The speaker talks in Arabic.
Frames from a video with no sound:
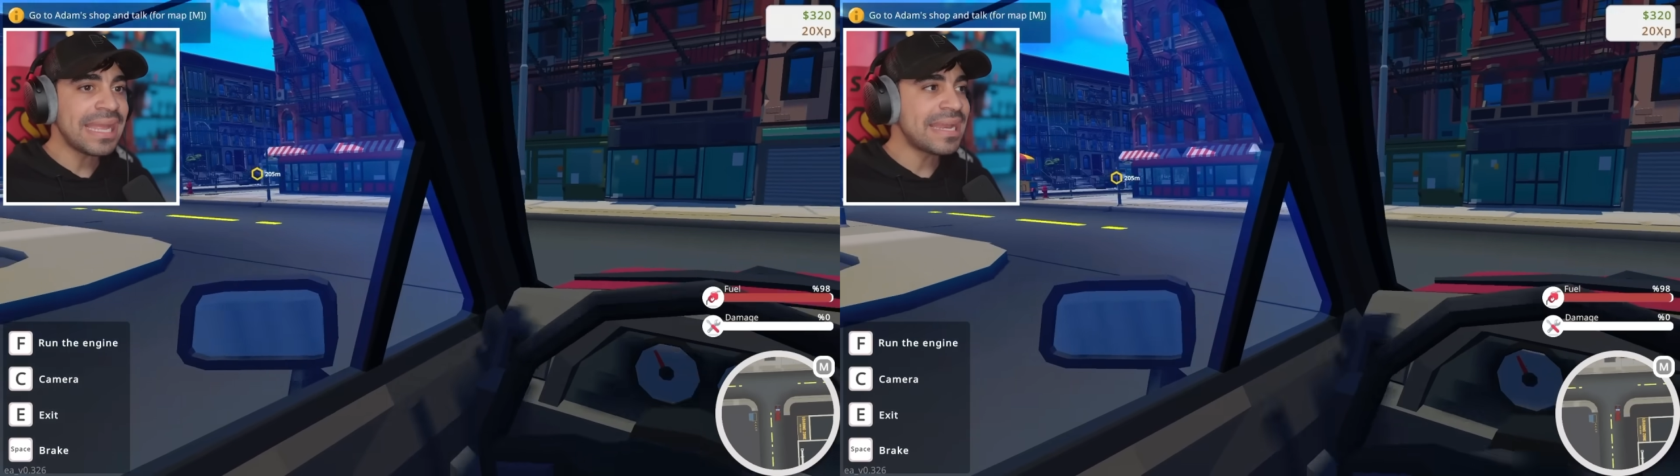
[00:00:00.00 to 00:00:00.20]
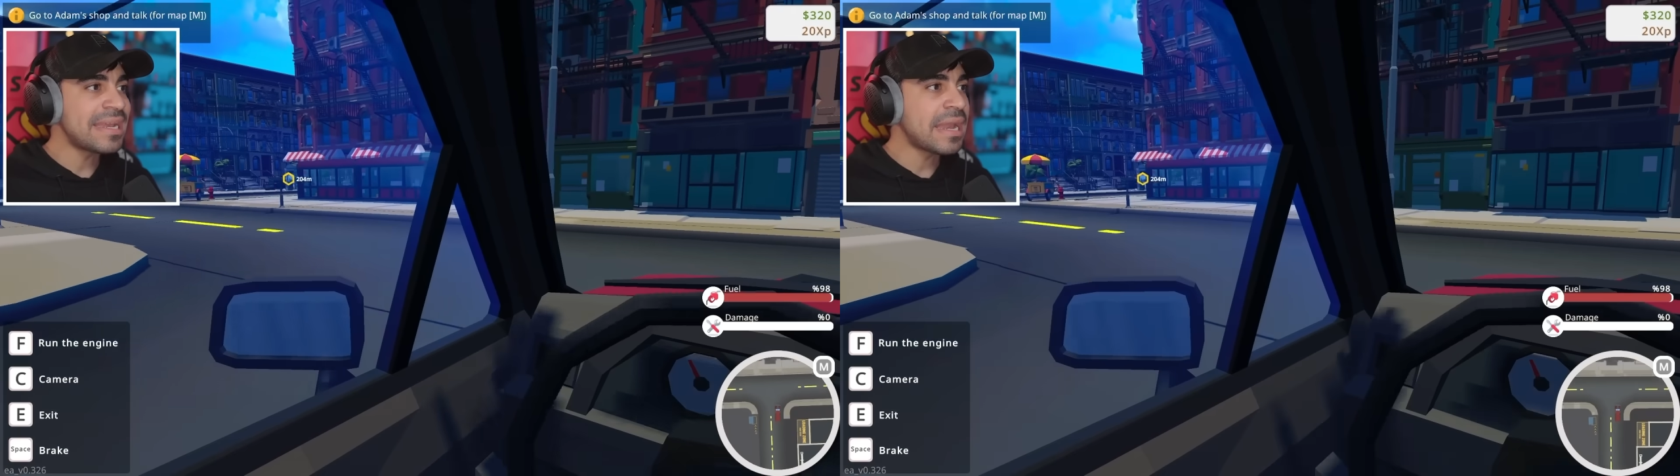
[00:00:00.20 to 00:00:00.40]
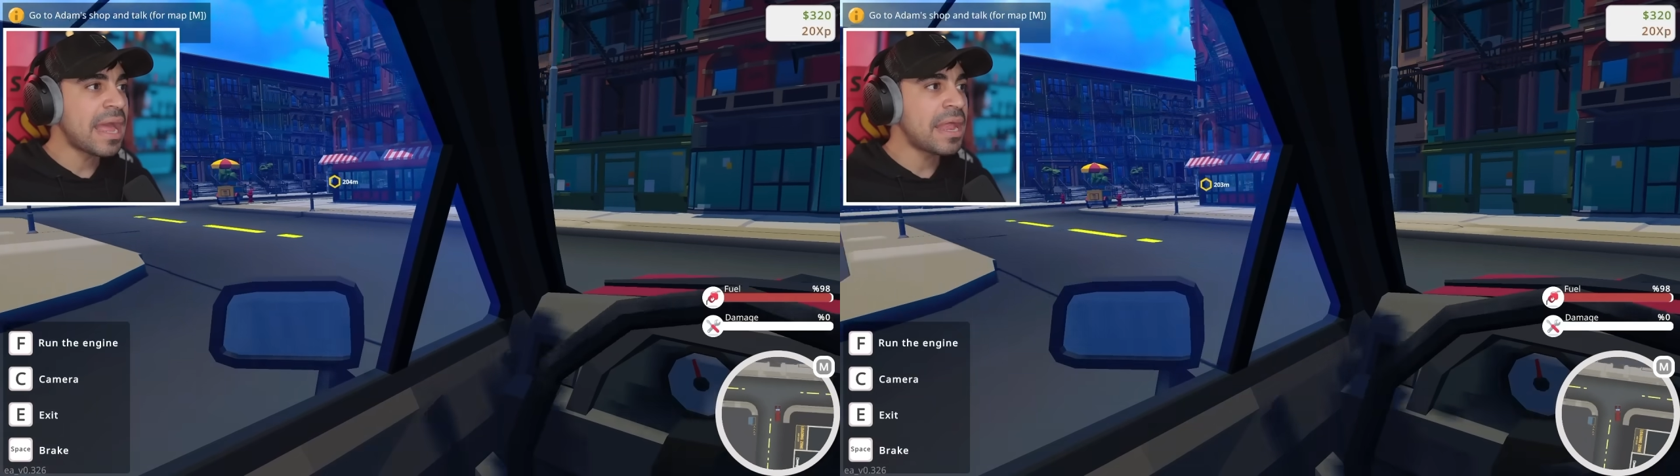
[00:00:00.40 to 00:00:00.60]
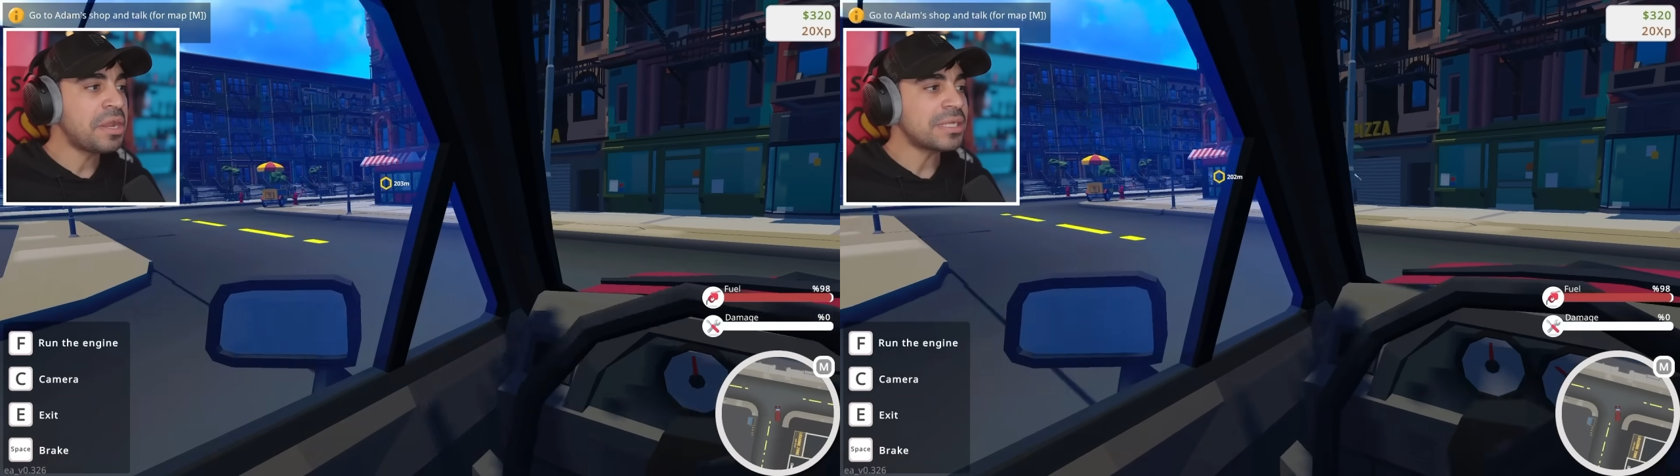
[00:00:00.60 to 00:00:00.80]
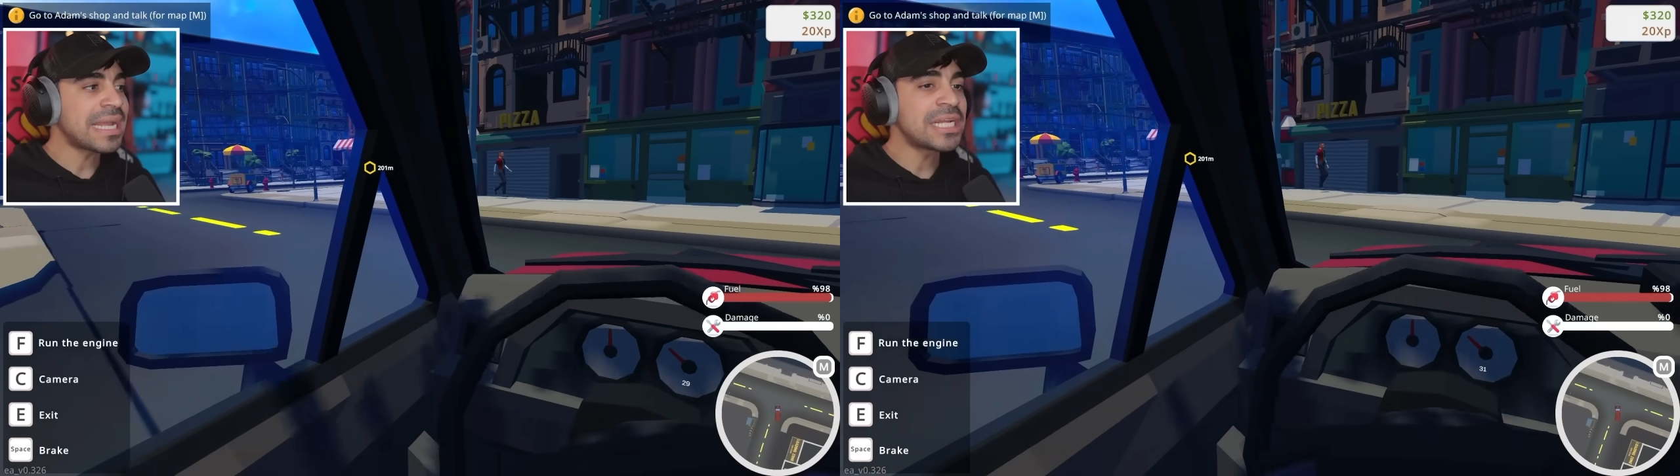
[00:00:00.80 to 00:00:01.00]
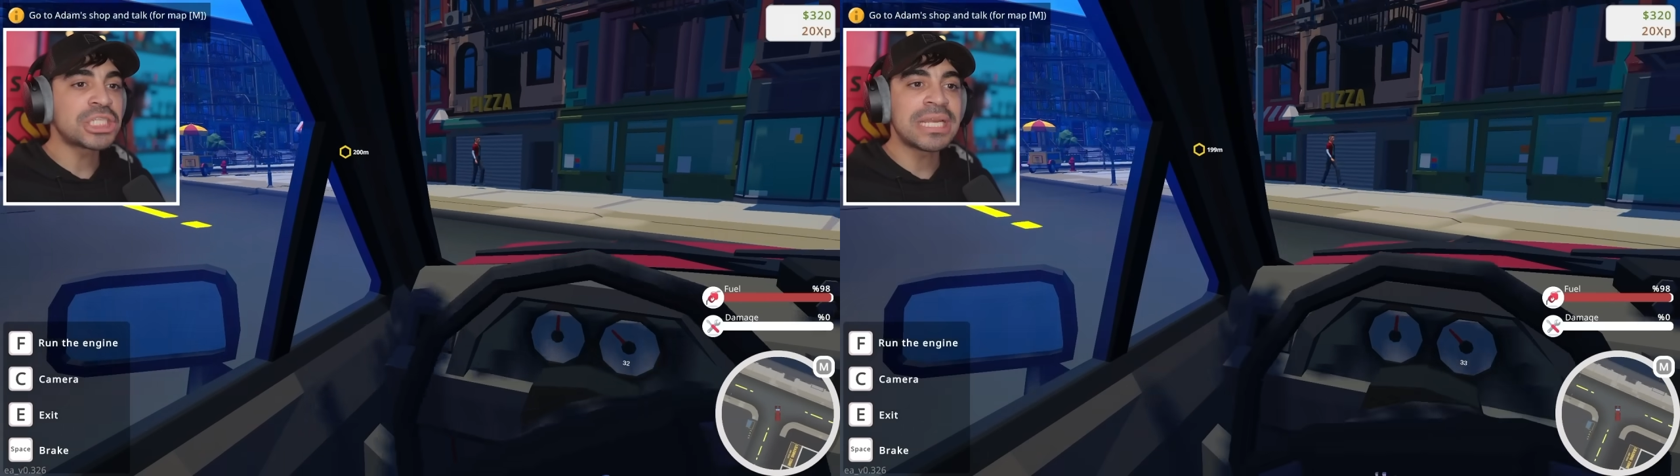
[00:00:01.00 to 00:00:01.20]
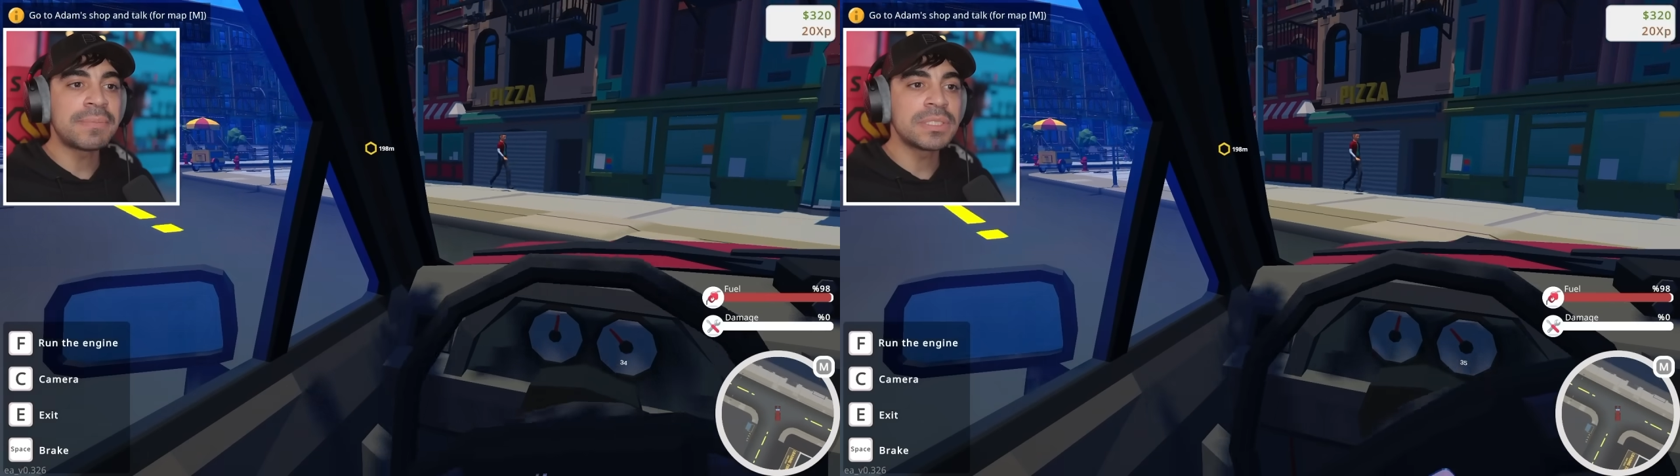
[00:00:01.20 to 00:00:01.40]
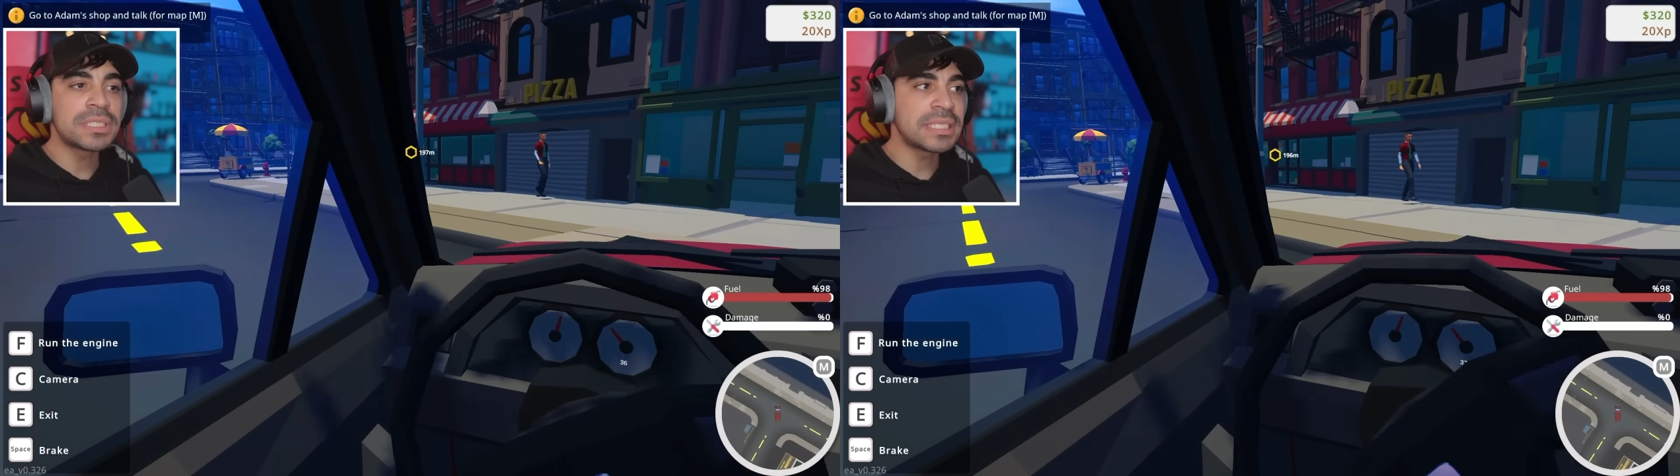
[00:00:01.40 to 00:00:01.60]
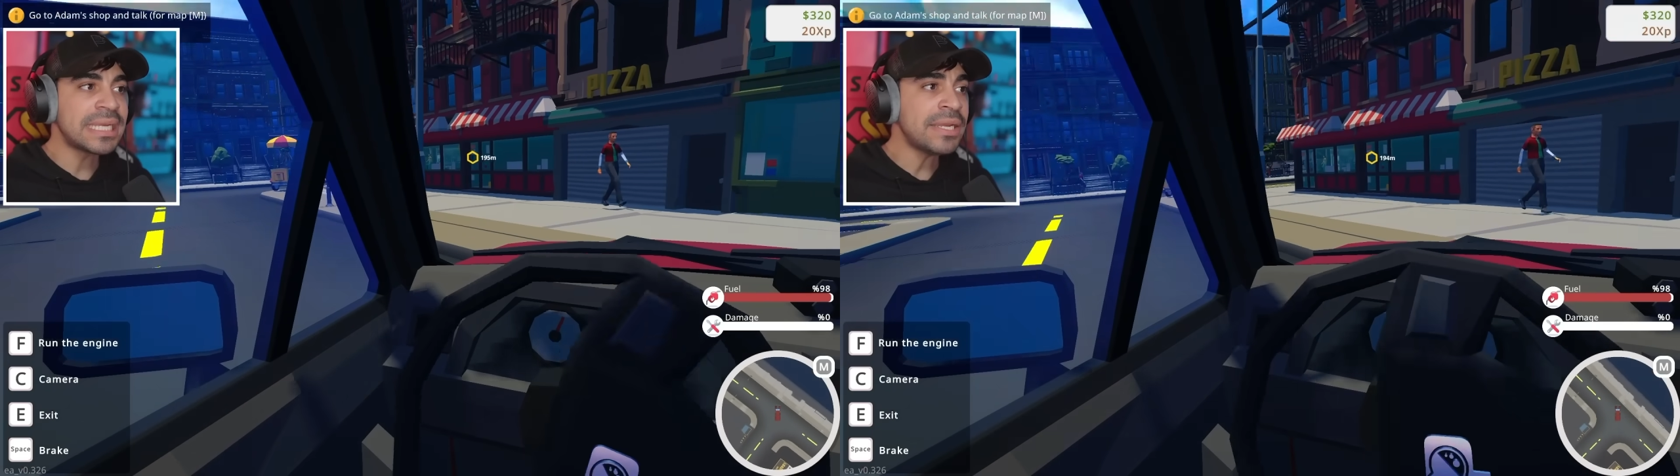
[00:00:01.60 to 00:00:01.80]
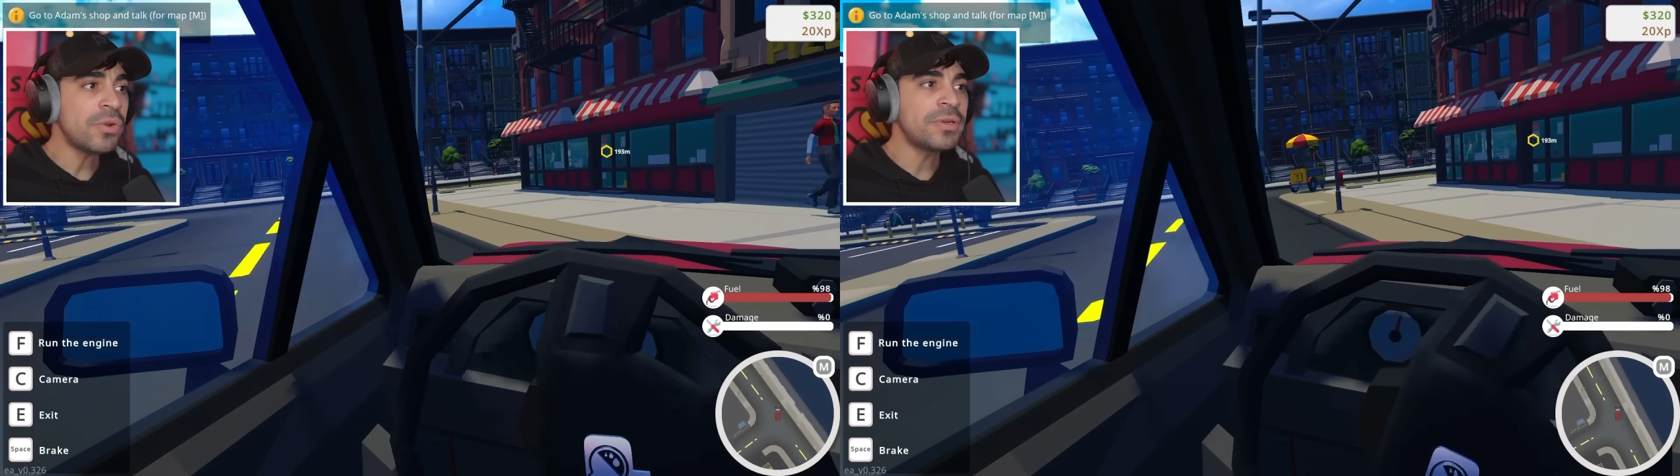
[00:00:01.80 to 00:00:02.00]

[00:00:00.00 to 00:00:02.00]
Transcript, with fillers: ان نحتاج الى بنزين